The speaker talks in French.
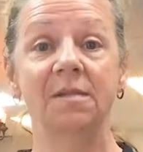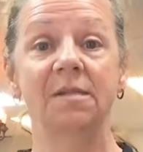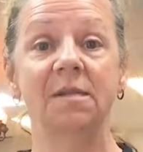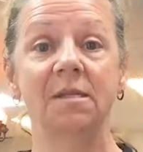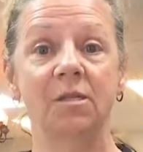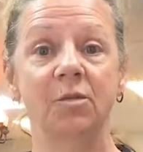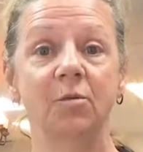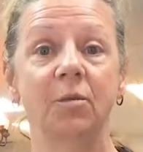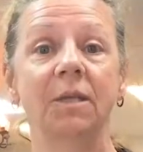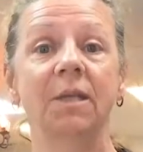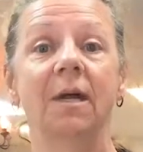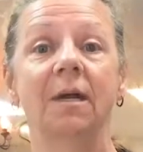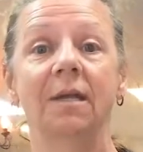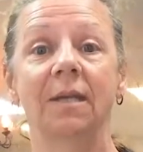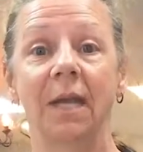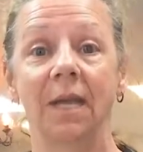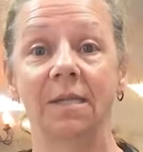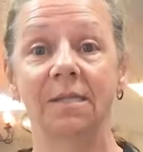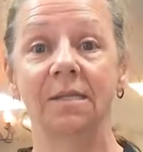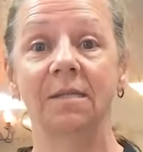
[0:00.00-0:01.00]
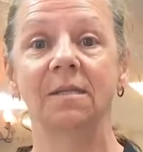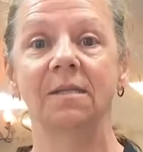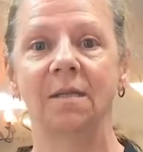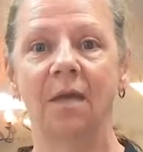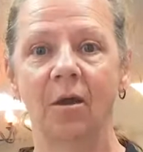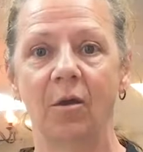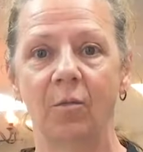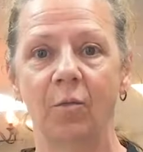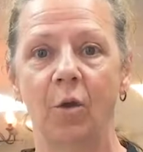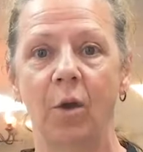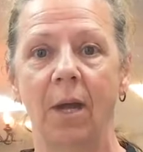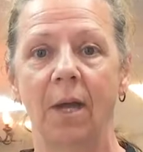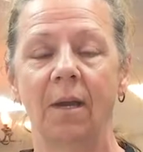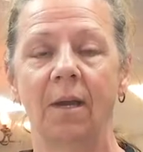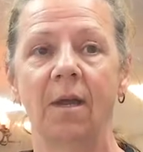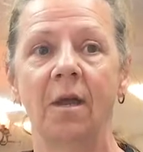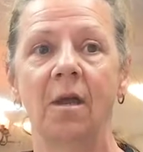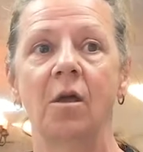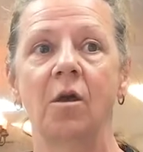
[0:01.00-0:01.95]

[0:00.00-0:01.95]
situé dans le quartier Saint-Romuald.